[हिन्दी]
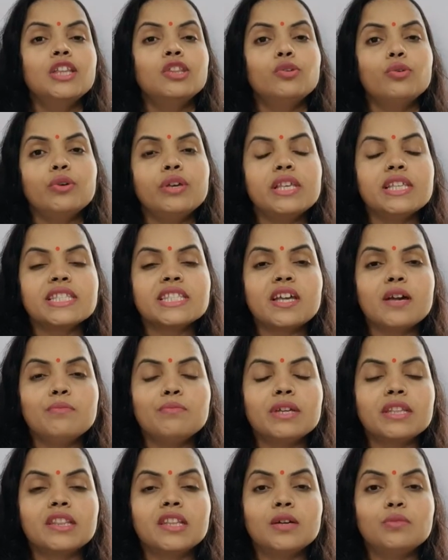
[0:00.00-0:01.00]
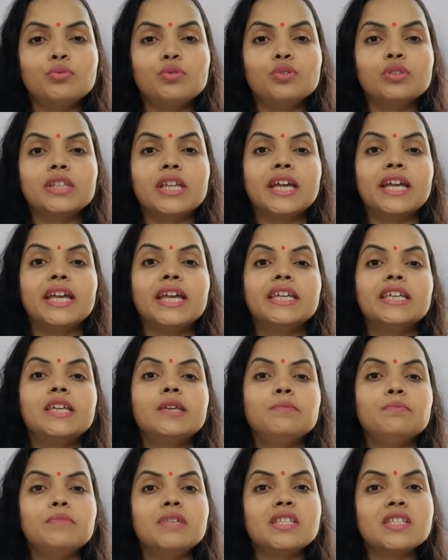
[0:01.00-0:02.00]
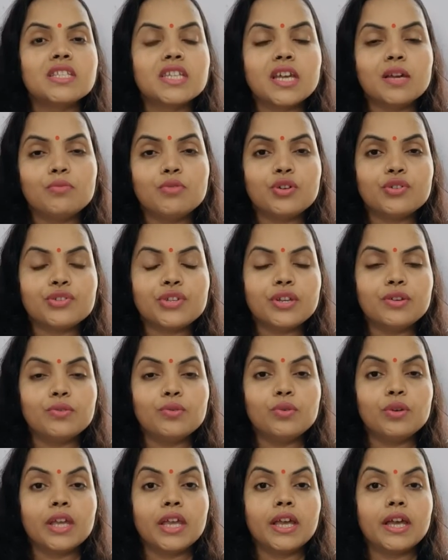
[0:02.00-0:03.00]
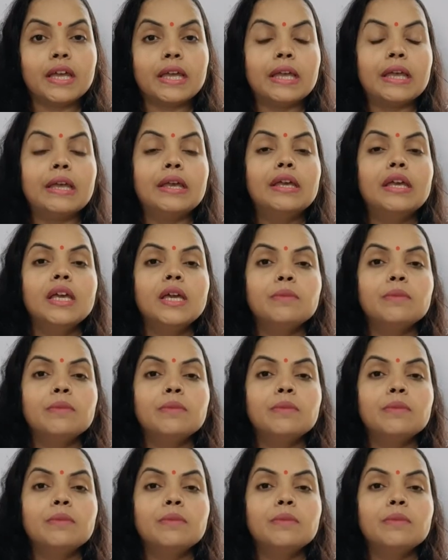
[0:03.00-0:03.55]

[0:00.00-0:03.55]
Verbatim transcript: तो इसका मतलब होता है कि मिस्ड एबॉर्शन हो गया है